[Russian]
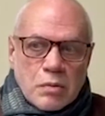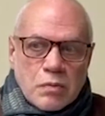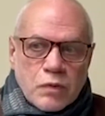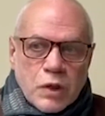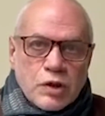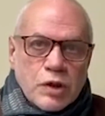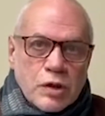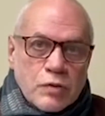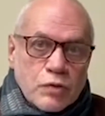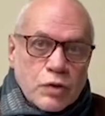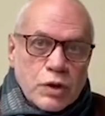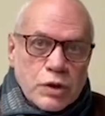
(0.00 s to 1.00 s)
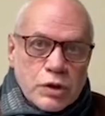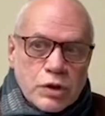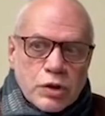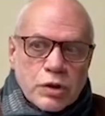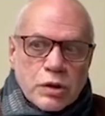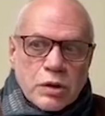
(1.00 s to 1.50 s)
начале
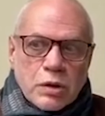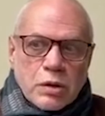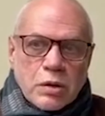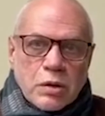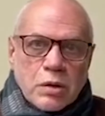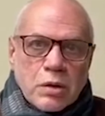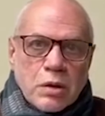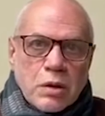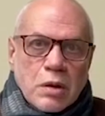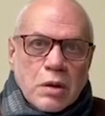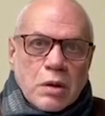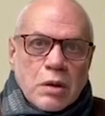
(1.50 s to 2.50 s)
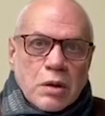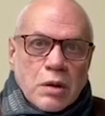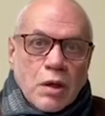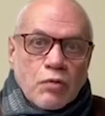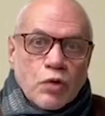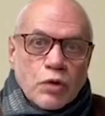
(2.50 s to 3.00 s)
2000-х я
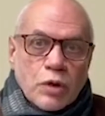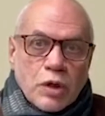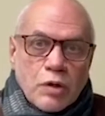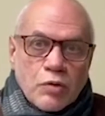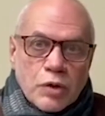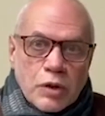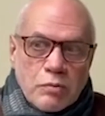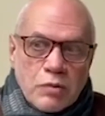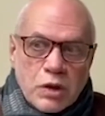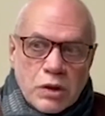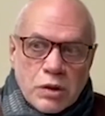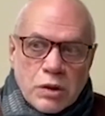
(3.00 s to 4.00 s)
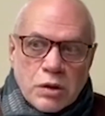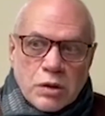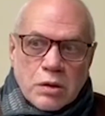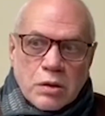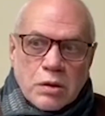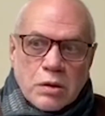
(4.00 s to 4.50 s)
вел траурные митинги
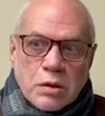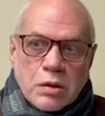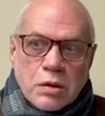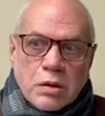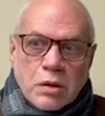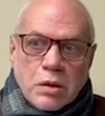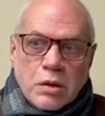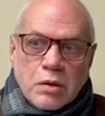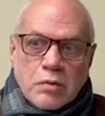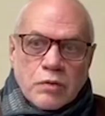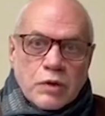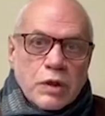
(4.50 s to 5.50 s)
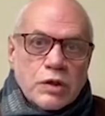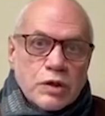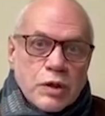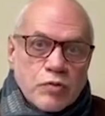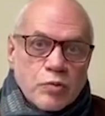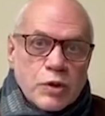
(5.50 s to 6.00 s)
в день
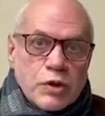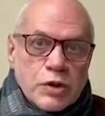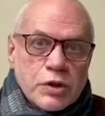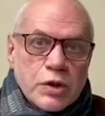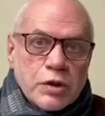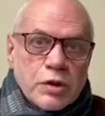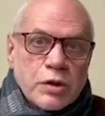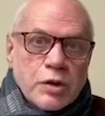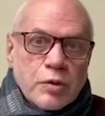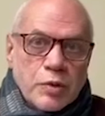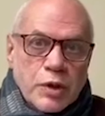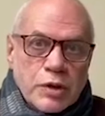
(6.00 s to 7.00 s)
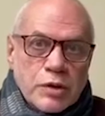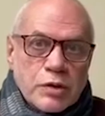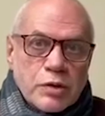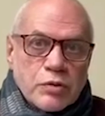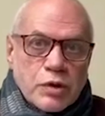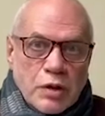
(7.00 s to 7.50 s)
жертв политических репрессий
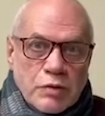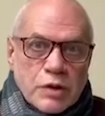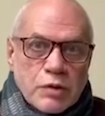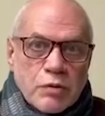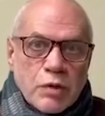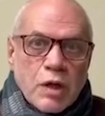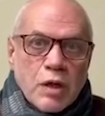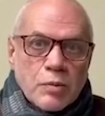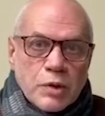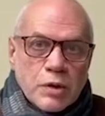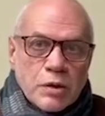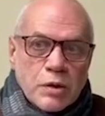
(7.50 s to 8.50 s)
у Соловецкого камня.